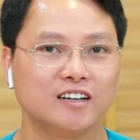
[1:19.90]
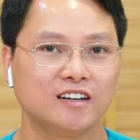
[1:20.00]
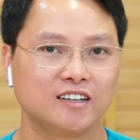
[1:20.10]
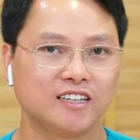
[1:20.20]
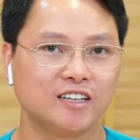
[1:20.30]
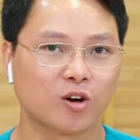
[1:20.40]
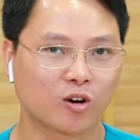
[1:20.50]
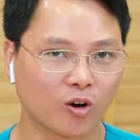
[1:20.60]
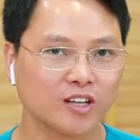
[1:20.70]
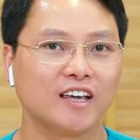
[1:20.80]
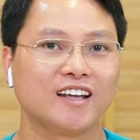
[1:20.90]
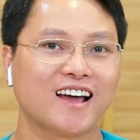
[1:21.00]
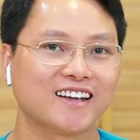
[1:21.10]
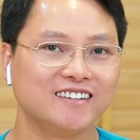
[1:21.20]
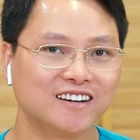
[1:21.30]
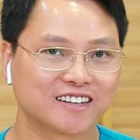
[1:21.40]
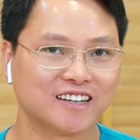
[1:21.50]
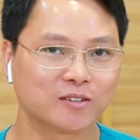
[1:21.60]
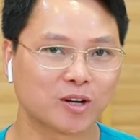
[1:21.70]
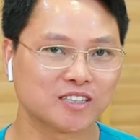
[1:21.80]
Ờ, thì nó có thể là ảnh hưởng
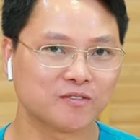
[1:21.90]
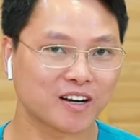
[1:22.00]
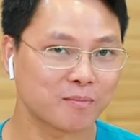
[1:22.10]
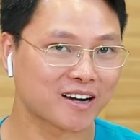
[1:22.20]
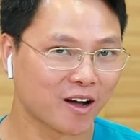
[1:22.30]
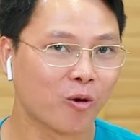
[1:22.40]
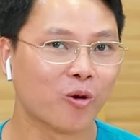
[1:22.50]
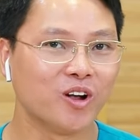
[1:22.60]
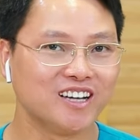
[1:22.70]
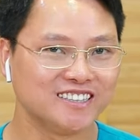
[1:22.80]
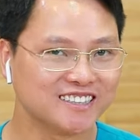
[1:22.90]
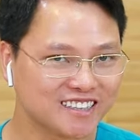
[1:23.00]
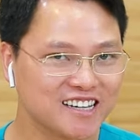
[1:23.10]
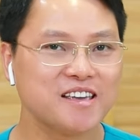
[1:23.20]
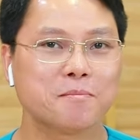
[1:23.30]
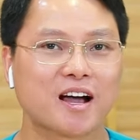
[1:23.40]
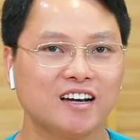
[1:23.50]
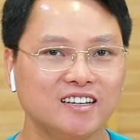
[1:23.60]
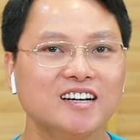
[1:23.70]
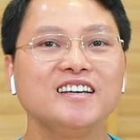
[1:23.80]
đến quá trình phát âm ban đầu nhưng khi mà
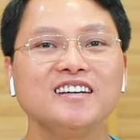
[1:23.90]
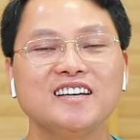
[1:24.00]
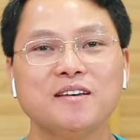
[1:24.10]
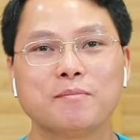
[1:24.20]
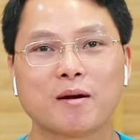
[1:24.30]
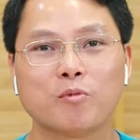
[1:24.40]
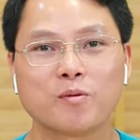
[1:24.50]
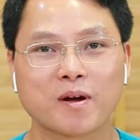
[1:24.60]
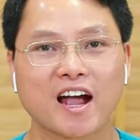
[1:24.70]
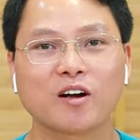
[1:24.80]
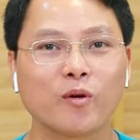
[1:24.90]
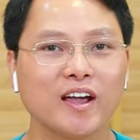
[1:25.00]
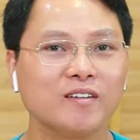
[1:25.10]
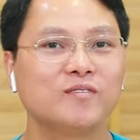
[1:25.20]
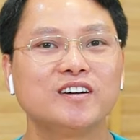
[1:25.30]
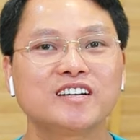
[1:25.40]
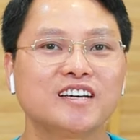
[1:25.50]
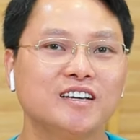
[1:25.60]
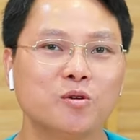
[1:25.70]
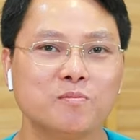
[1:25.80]
lưỡi khi mà môi má quen với
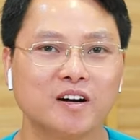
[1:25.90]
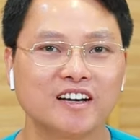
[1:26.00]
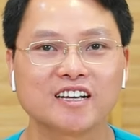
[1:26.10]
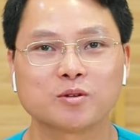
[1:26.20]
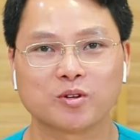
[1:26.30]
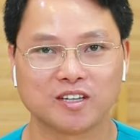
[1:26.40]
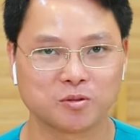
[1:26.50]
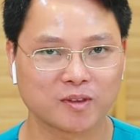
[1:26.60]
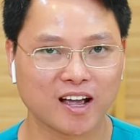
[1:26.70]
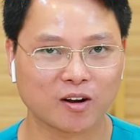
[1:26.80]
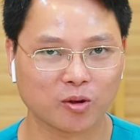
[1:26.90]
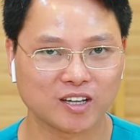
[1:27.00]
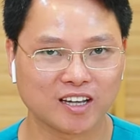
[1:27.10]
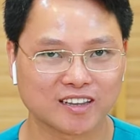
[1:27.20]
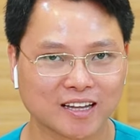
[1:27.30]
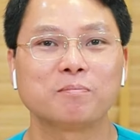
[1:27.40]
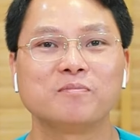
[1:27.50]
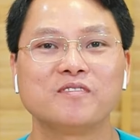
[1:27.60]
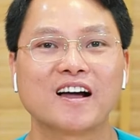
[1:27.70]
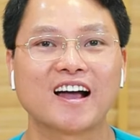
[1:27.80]
cái khí cụ mới này rồi thì chúng ta có thể
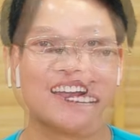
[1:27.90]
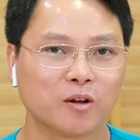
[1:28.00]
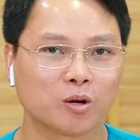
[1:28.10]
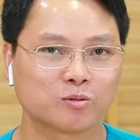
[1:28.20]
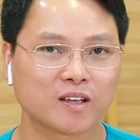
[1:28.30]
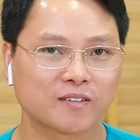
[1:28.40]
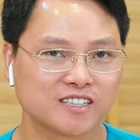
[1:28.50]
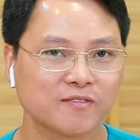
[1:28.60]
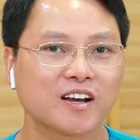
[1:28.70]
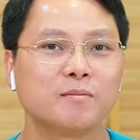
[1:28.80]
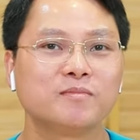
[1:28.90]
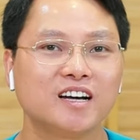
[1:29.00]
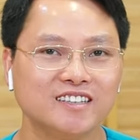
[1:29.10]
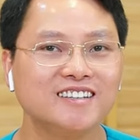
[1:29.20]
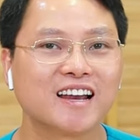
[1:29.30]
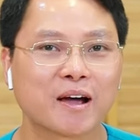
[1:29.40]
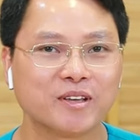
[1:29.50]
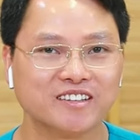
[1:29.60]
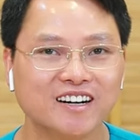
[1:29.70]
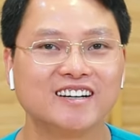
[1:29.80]
tập và khi đó chúng ta sẽ phát âm gần như là
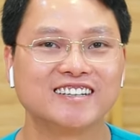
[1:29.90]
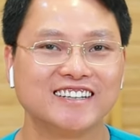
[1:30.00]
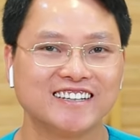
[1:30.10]
bình thường